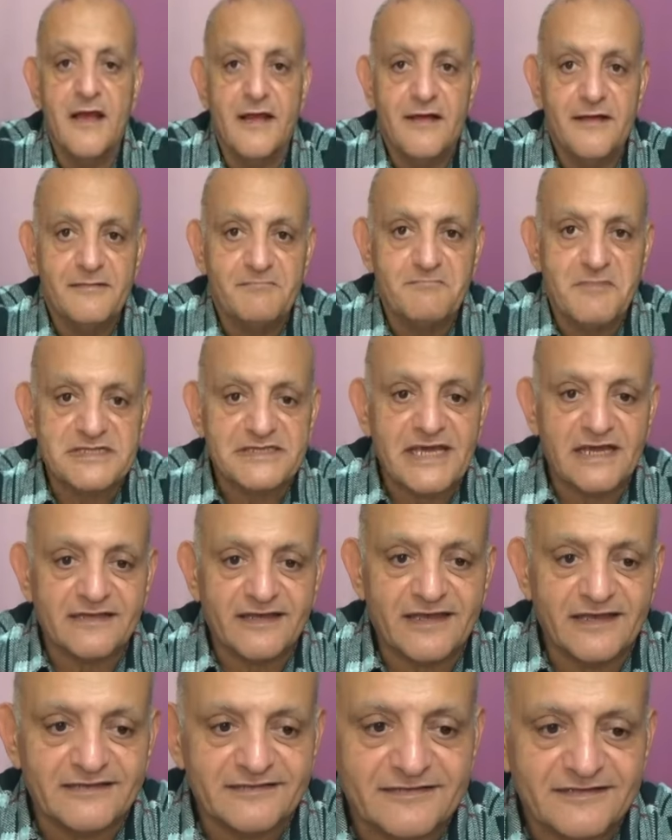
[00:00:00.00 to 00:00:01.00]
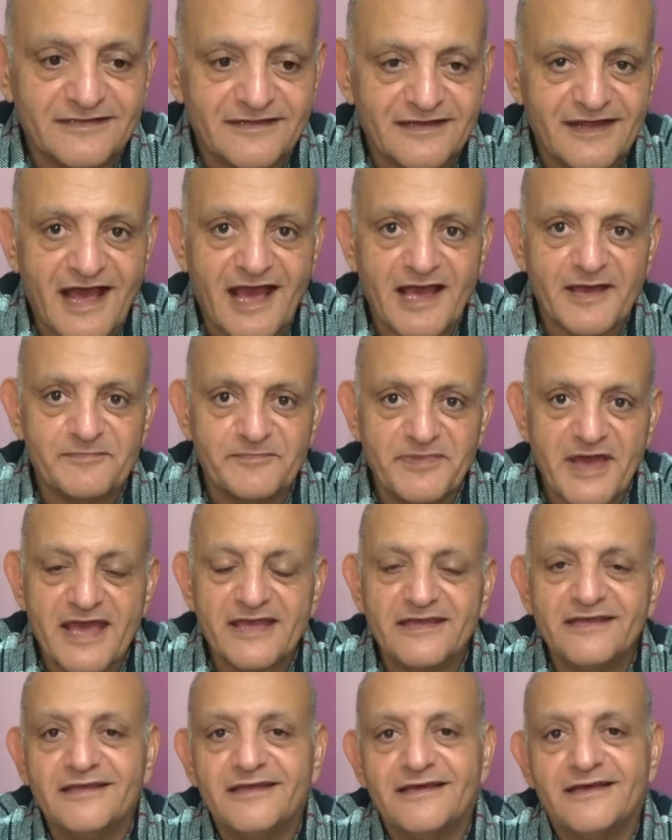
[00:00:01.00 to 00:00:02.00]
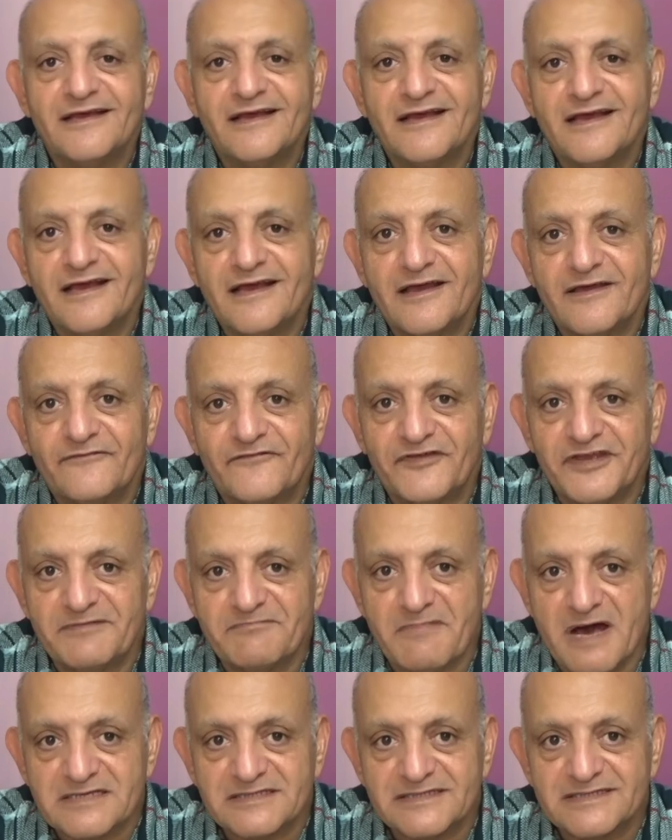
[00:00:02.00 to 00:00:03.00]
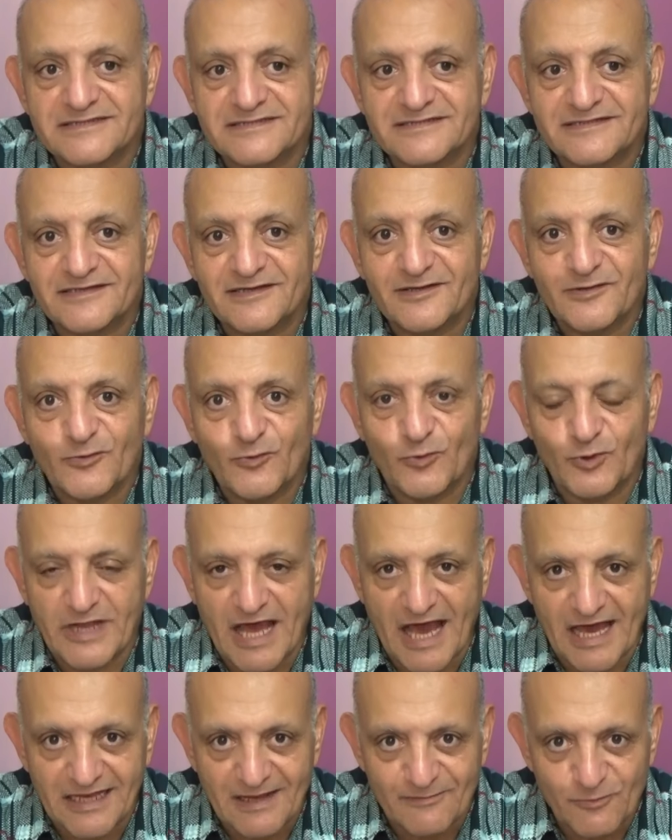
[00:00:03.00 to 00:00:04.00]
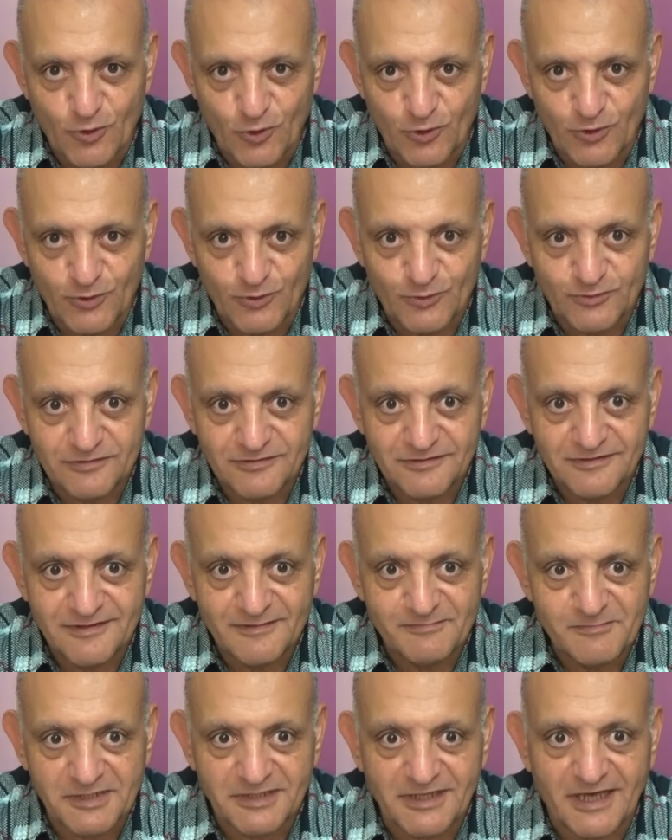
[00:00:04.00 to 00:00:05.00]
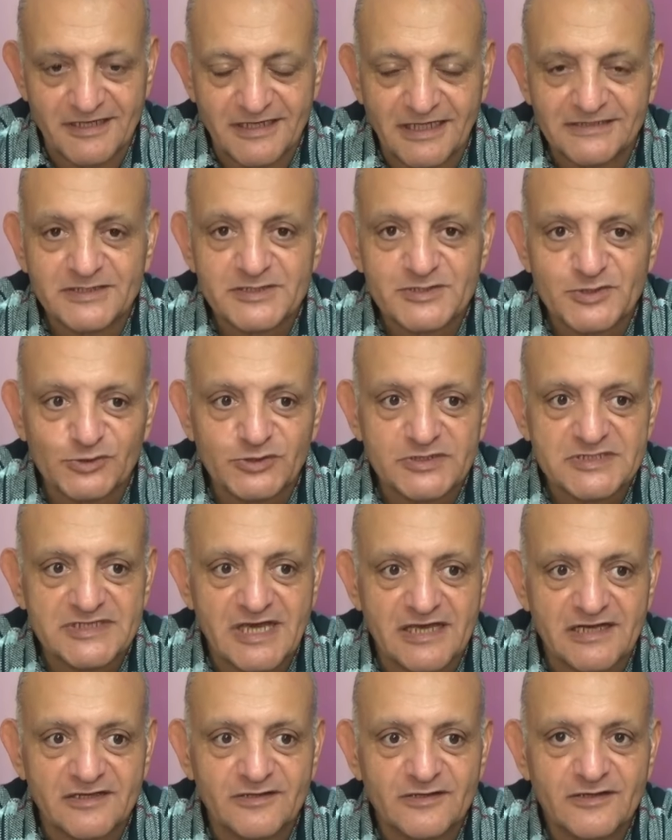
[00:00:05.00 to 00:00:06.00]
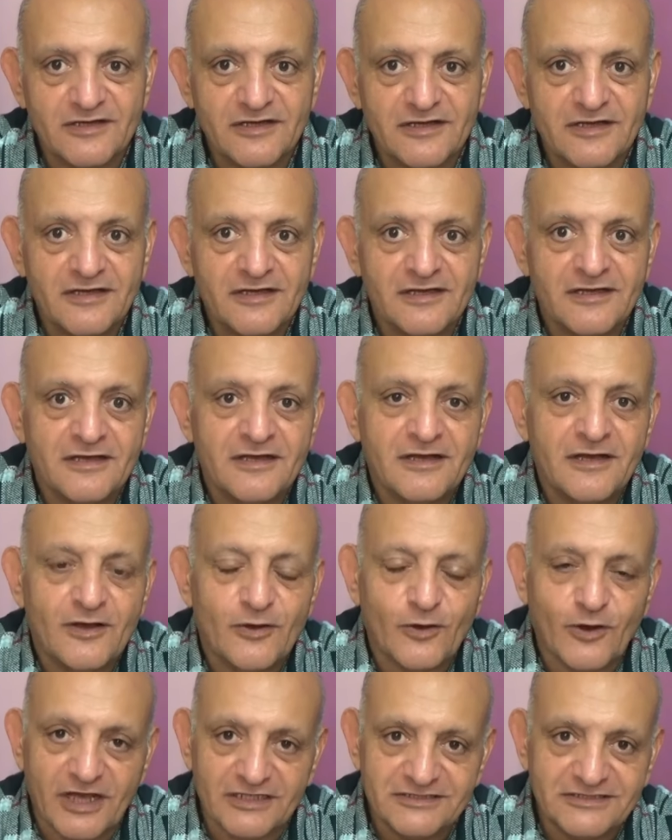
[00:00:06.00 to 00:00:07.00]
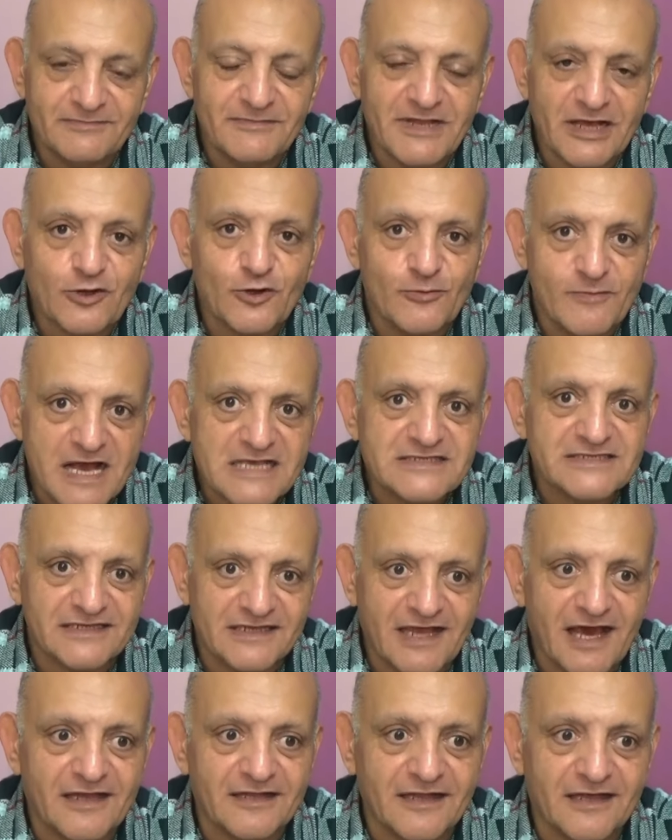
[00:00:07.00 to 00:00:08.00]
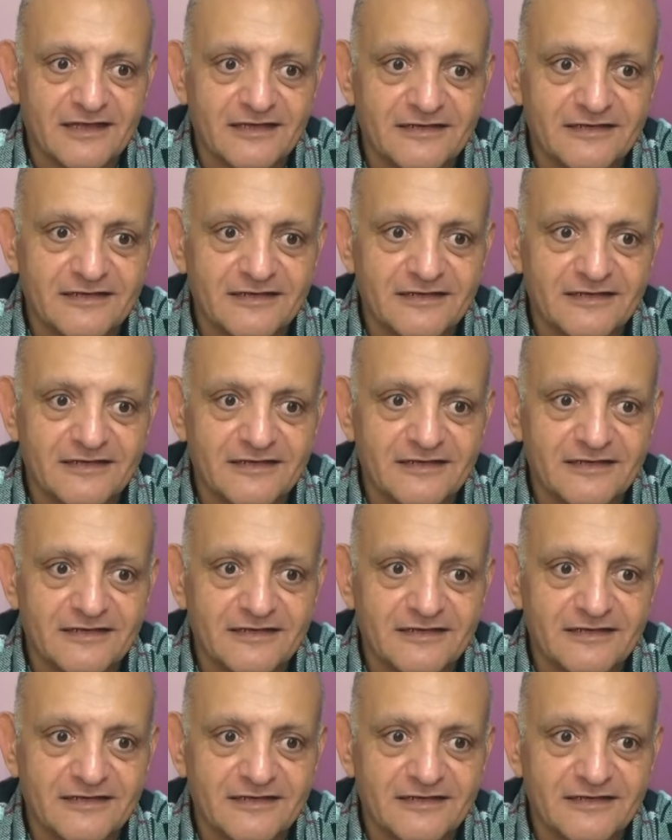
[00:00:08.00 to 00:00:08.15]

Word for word: مساء الخير أحبائي في مصر والعالم كله من قناة الصوت الصارخ أقدم لكم هذه الحلقة